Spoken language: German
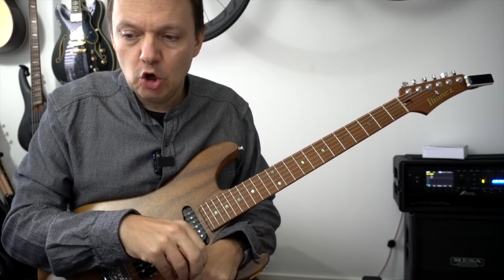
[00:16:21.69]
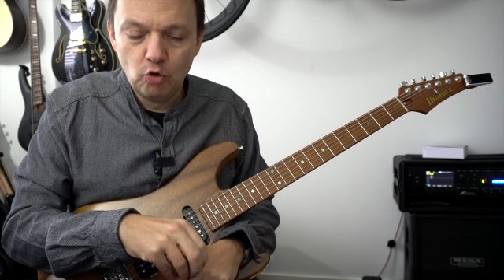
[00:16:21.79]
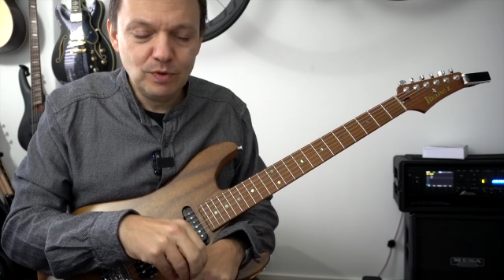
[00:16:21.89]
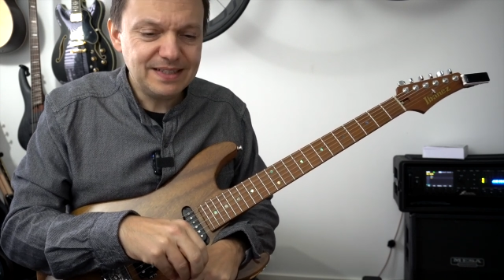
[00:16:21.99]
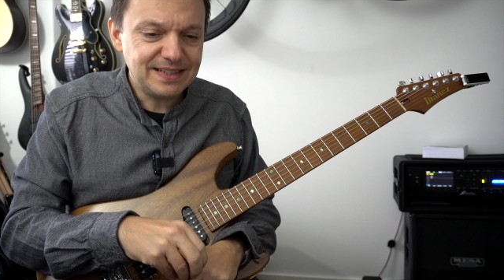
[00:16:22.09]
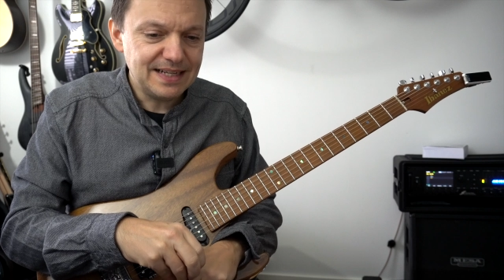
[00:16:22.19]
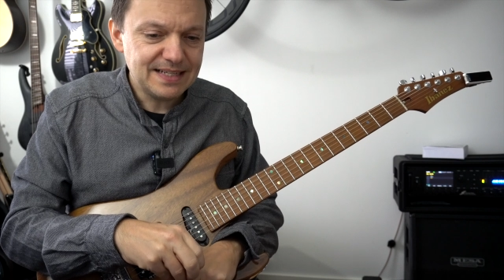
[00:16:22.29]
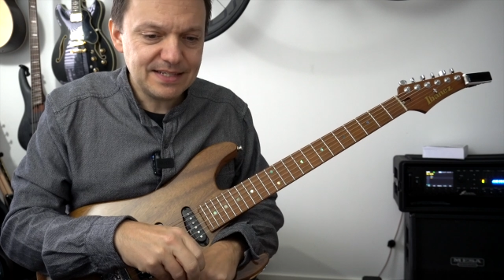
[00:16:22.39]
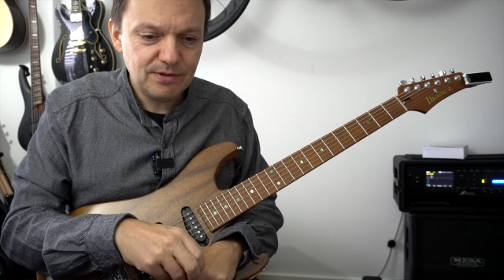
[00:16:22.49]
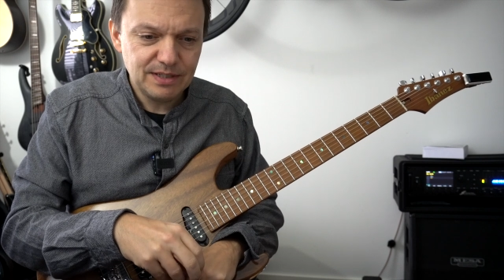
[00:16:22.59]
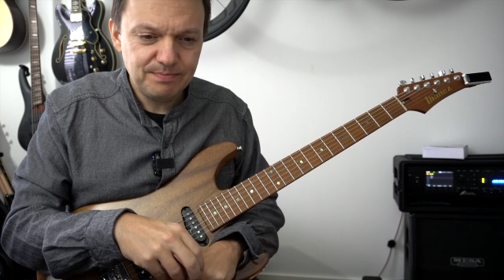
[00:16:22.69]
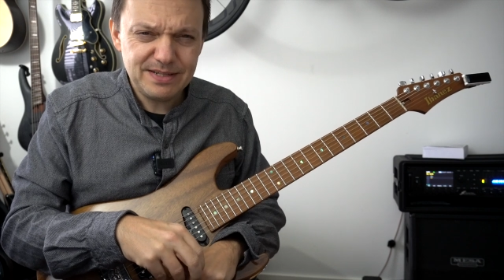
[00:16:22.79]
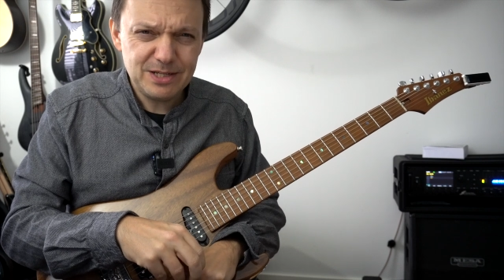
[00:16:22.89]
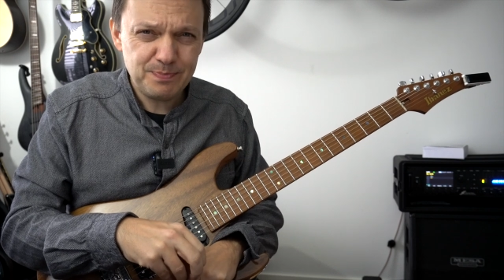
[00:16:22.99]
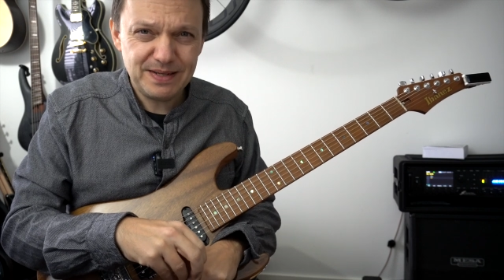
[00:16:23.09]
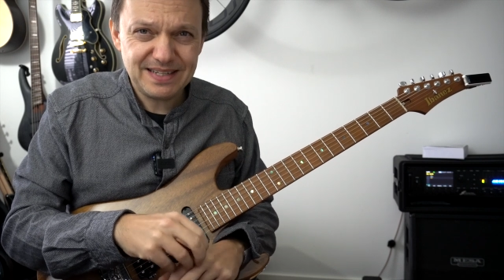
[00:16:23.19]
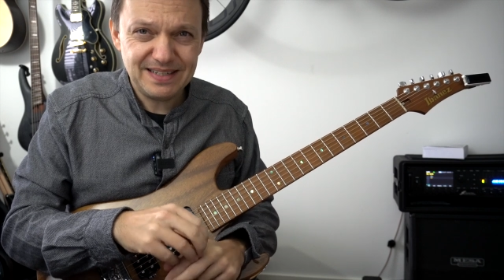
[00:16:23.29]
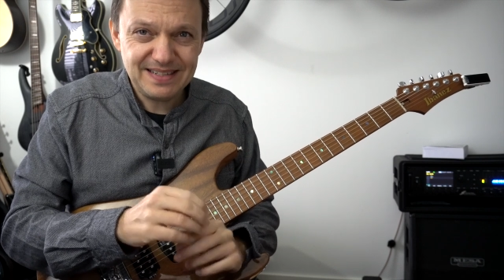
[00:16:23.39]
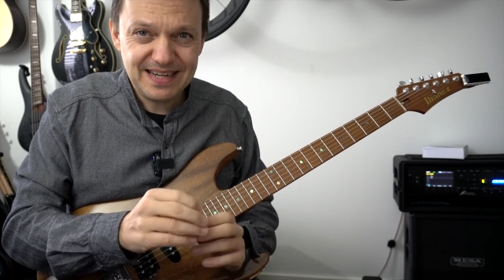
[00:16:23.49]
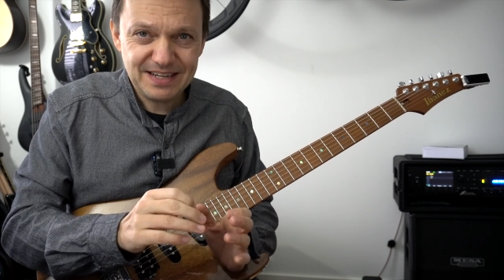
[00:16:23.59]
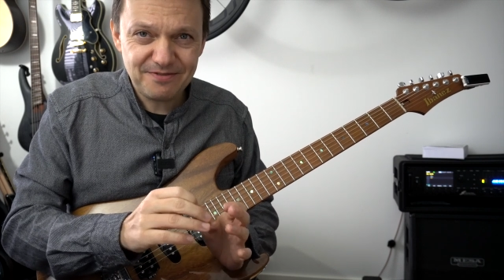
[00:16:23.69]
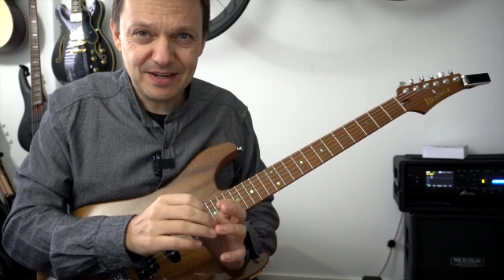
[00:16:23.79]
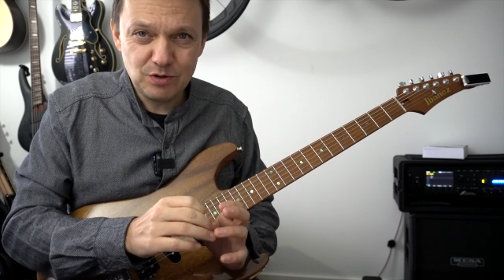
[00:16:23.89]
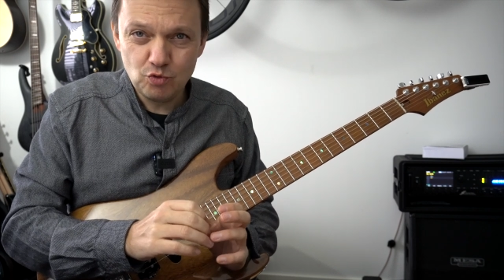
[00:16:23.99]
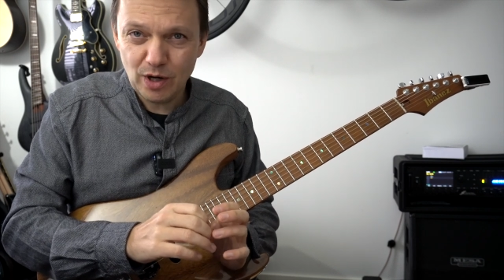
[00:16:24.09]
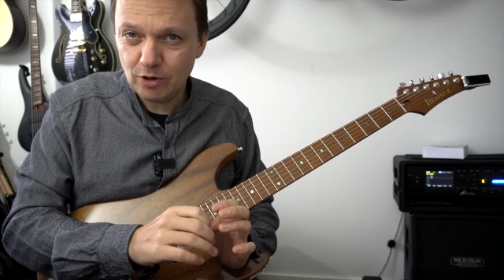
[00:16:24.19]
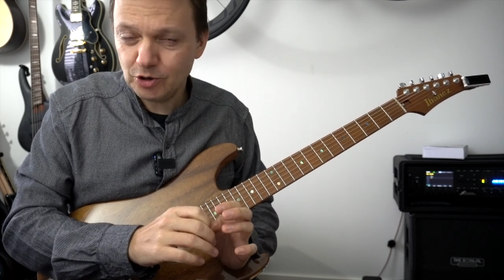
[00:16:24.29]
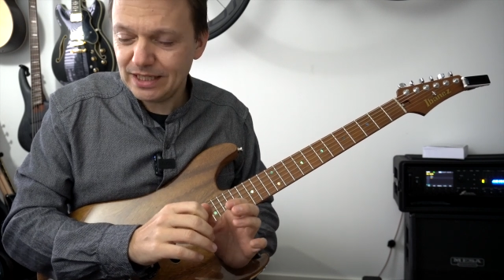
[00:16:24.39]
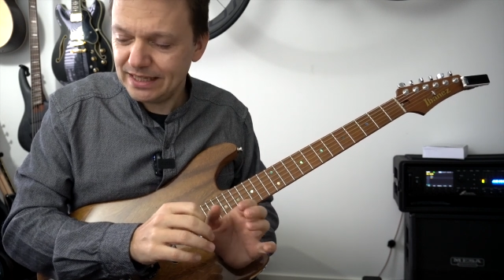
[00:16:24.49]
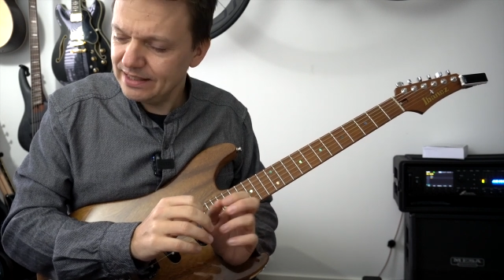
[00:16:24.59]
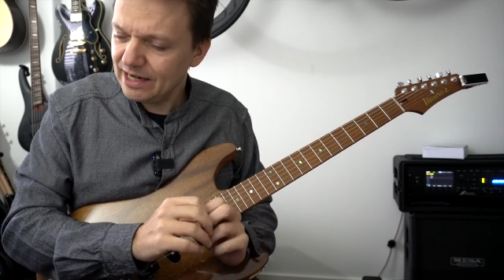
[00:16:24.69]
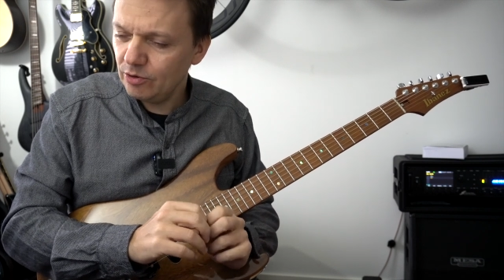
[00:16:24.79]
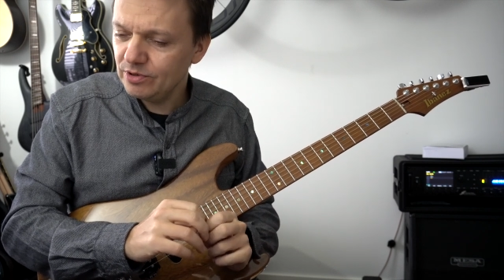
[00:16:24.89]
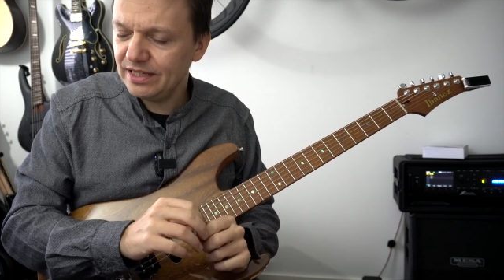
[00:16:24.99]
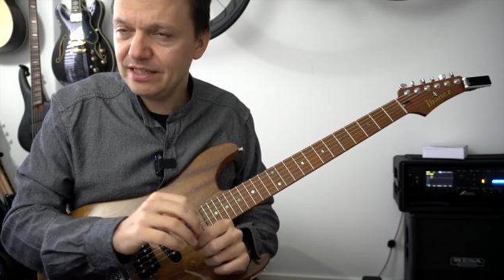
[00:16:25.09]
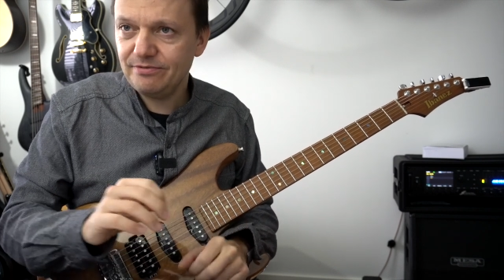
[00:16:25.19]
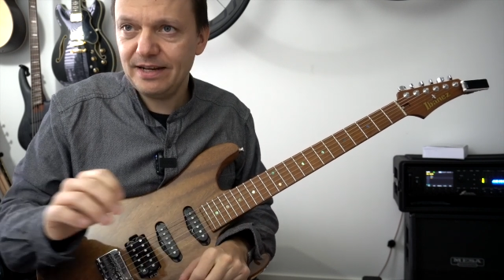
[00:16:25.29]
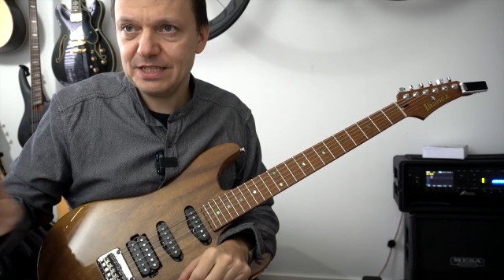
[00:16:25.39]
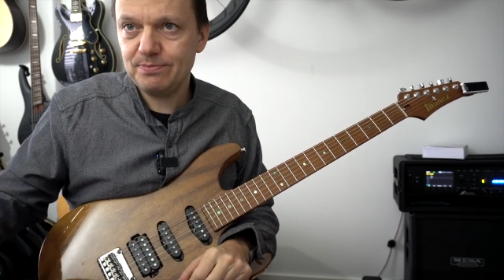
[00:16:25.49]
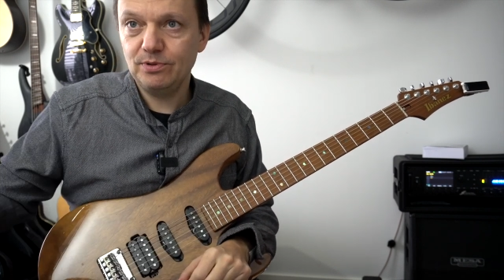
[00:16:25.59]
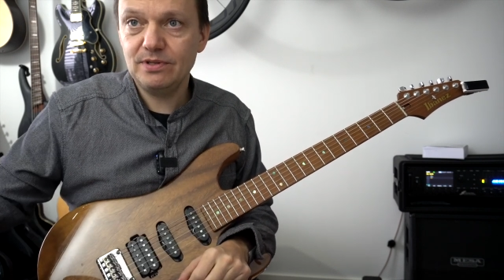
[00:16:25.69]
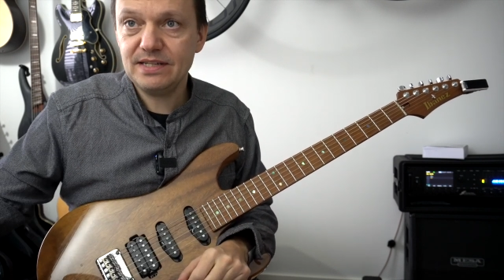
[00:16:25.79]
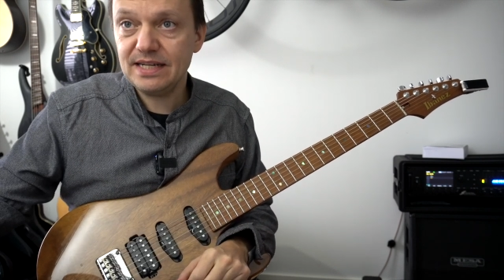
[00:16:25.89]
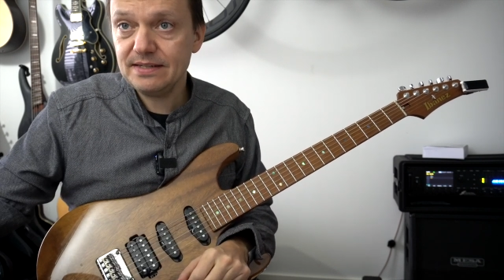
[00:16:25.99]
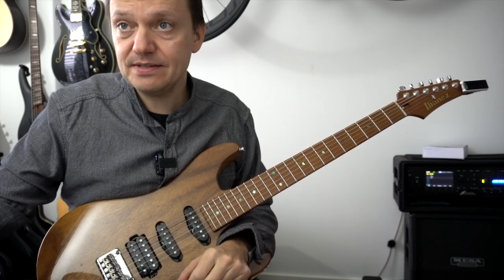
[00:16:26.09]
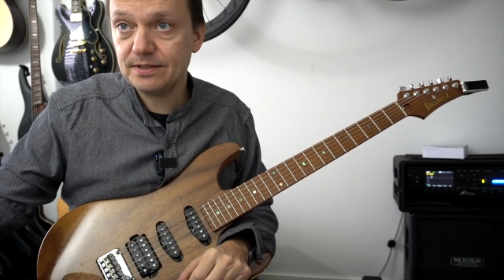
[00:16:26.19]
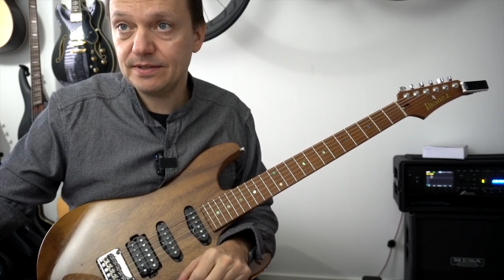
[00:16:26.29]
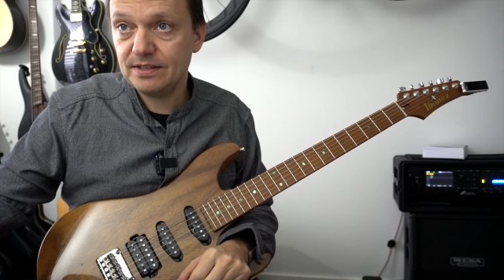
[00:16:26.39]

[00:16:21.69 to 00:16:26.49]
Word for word: Und dann ist es noch ein bisschen Spezialität, wenn du auch schon andere Audio-Interfaces benutzt hast.